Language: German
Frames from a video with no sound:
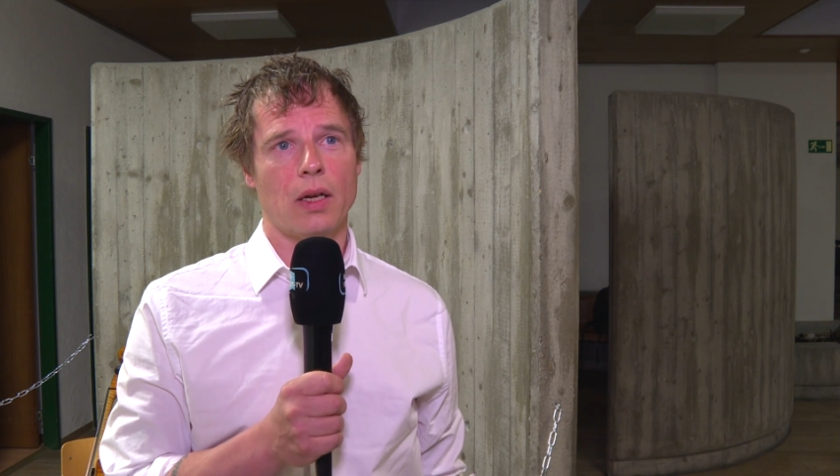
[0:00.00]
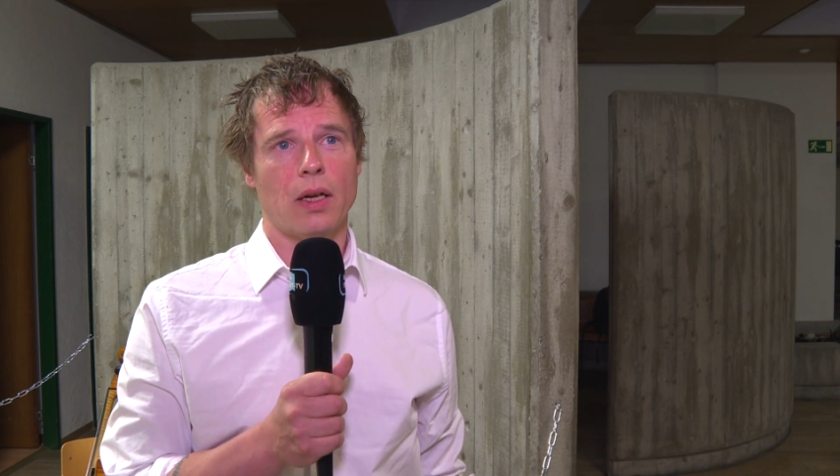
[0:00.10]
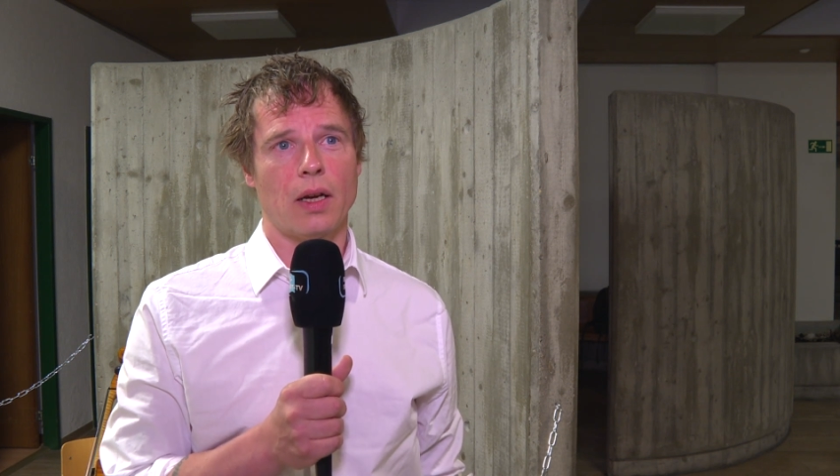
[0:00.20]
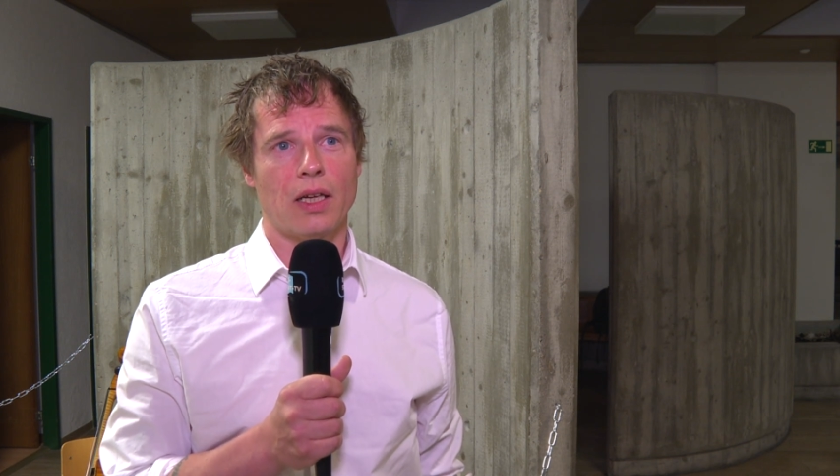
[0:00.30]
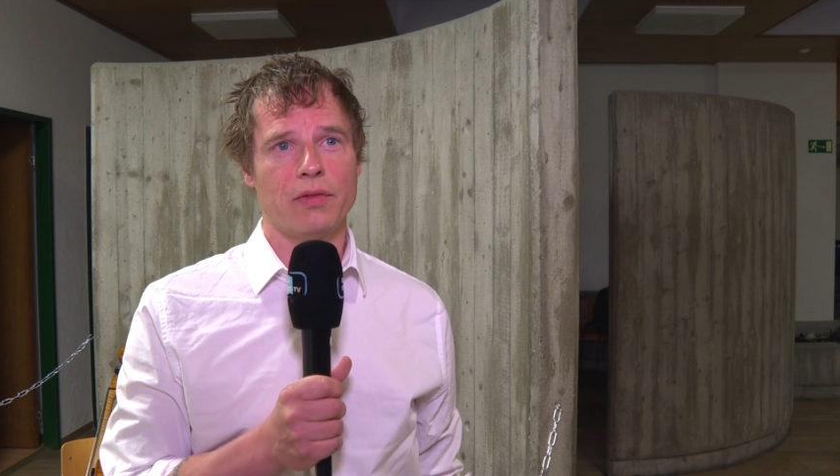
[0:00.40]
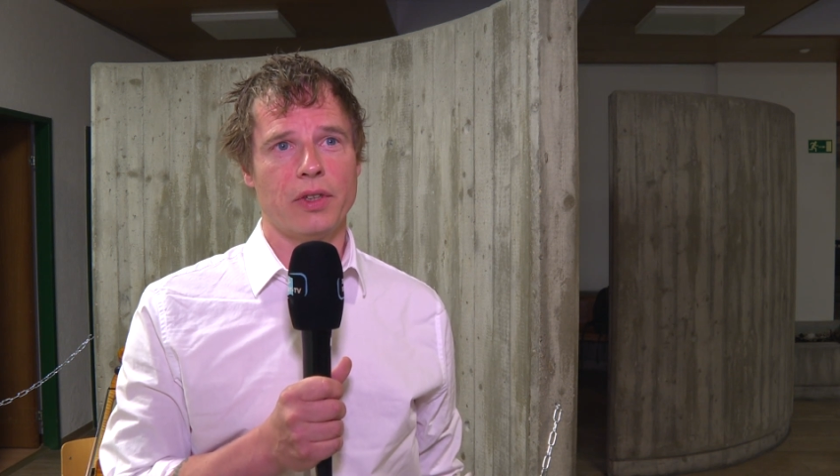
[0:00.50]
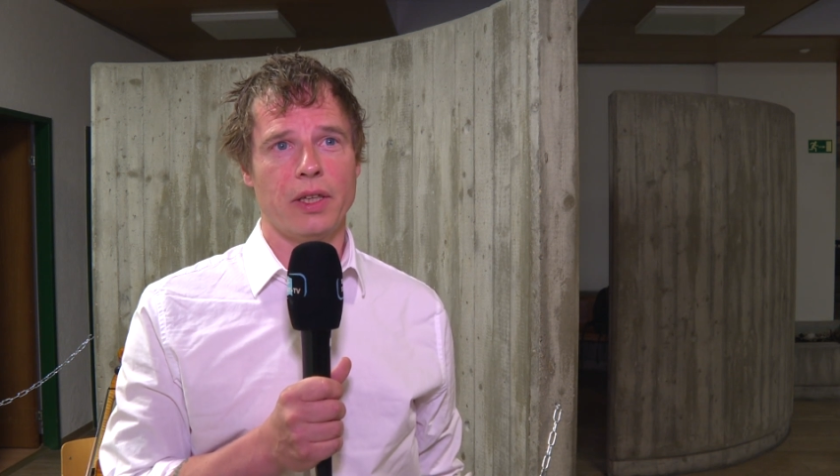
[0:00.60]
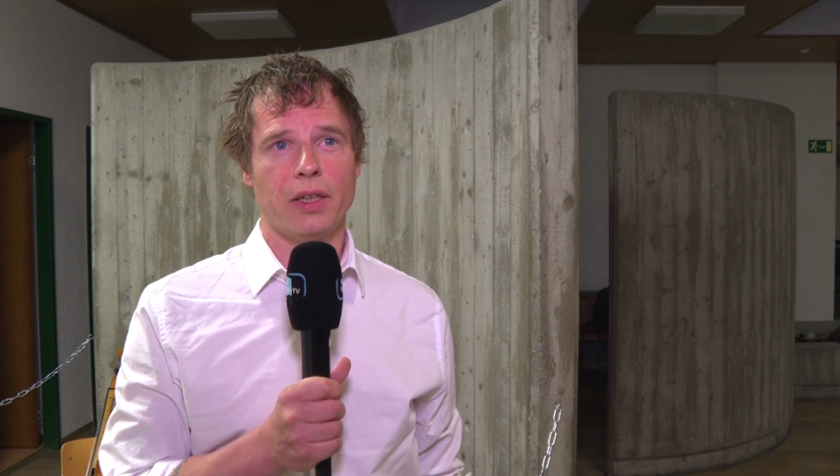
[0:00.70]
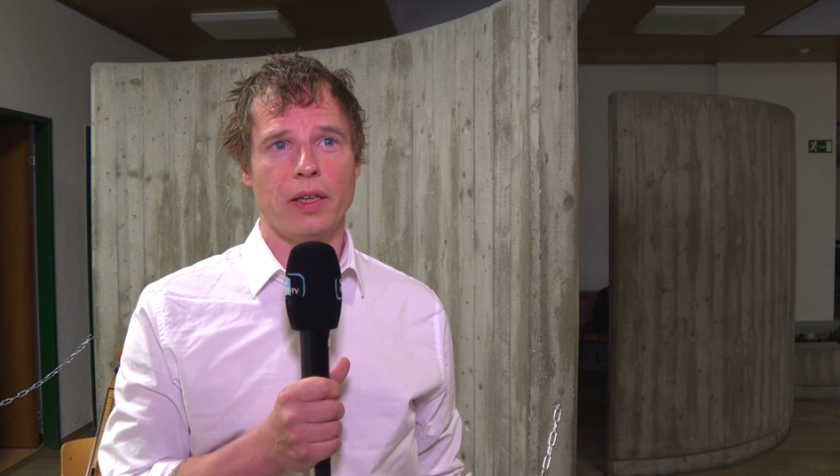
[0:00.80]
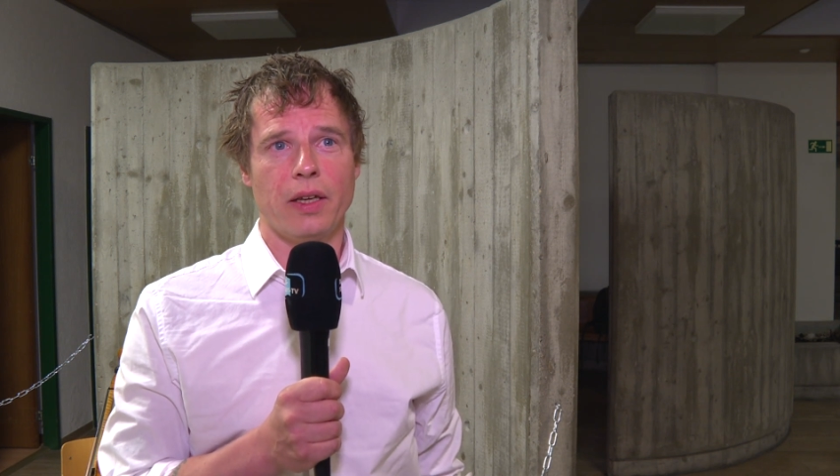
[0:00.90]
Äh, hatten wir
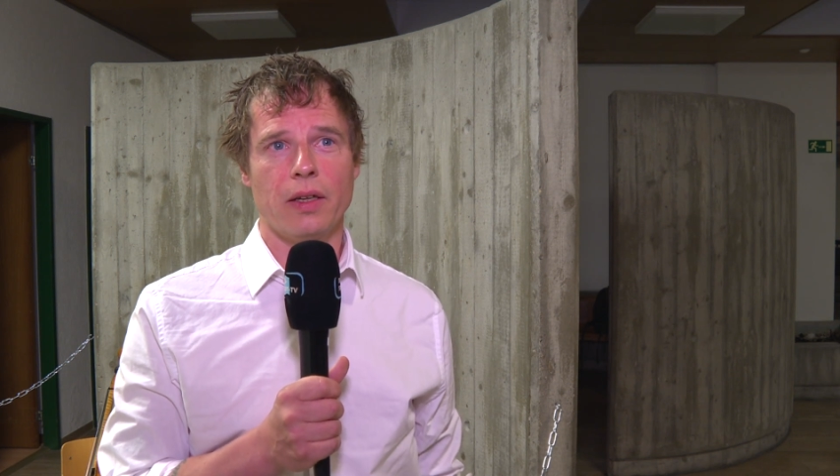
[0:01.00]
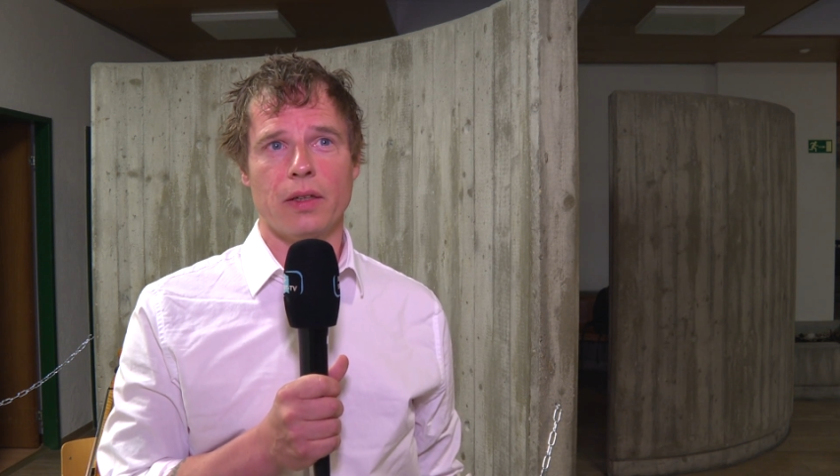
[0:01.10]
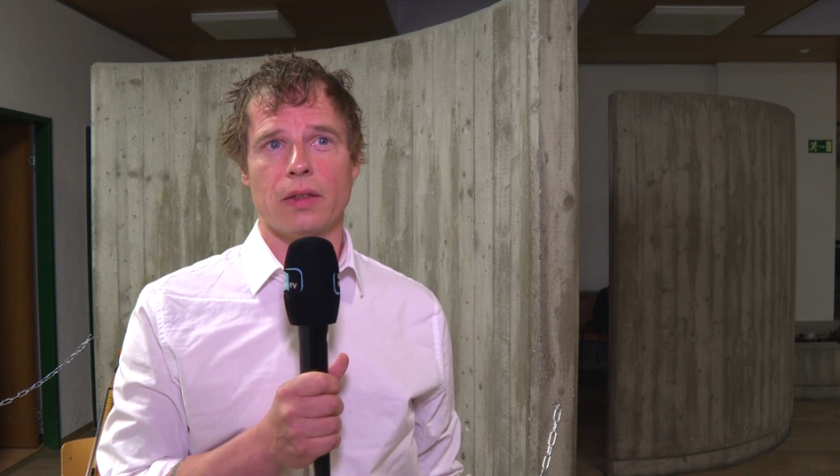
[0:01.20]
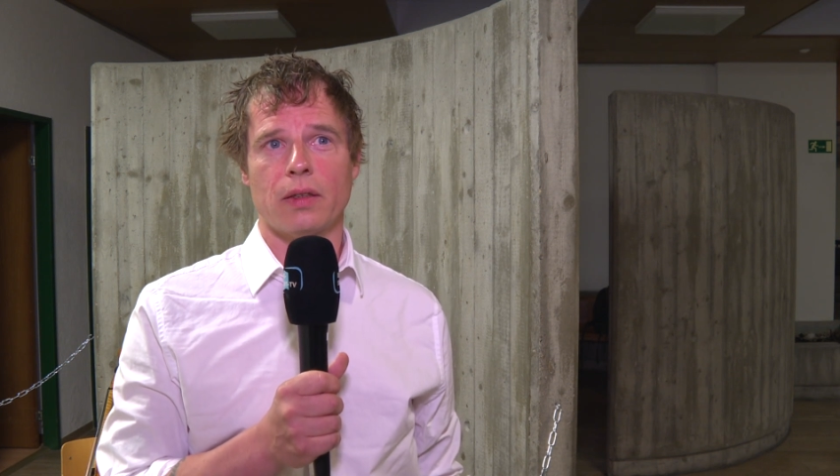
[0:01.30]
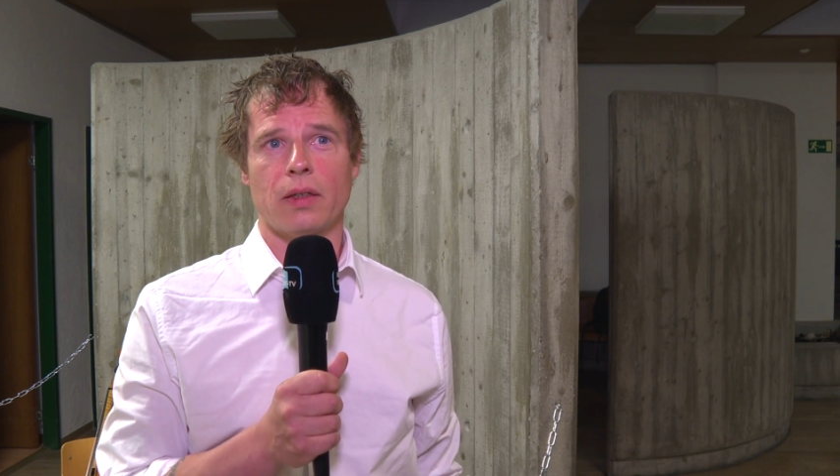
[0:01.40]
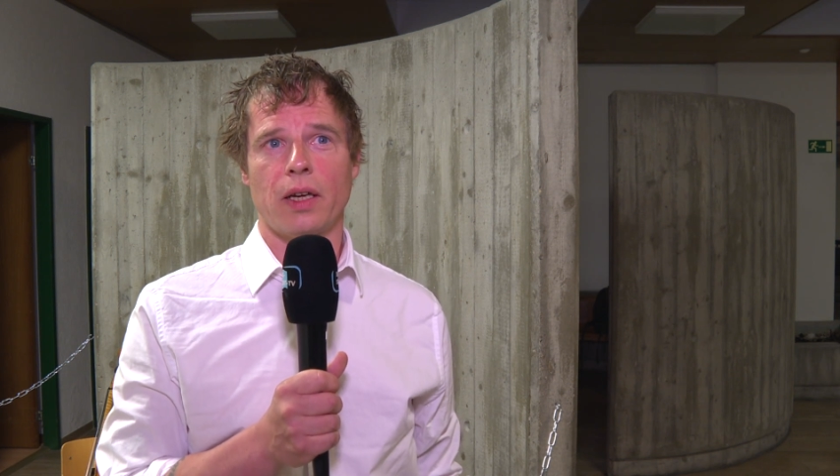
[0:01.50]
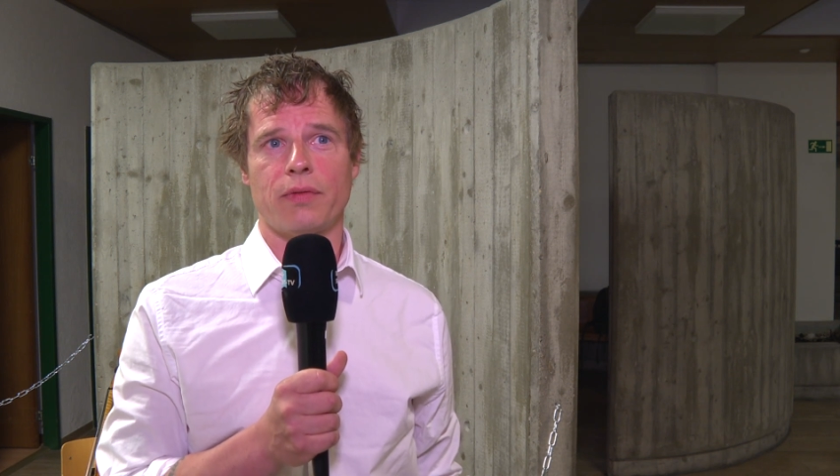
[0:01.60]
die Idee, äh,